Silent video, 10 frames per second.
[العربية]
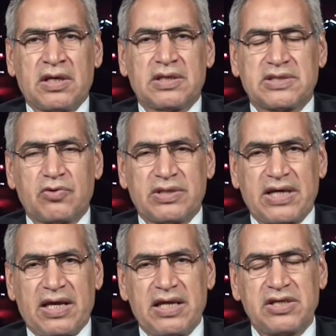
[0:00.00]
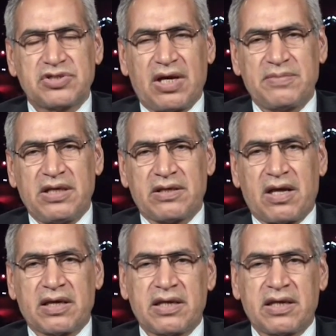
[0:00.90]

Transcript: صوت عليه الشعب العراقي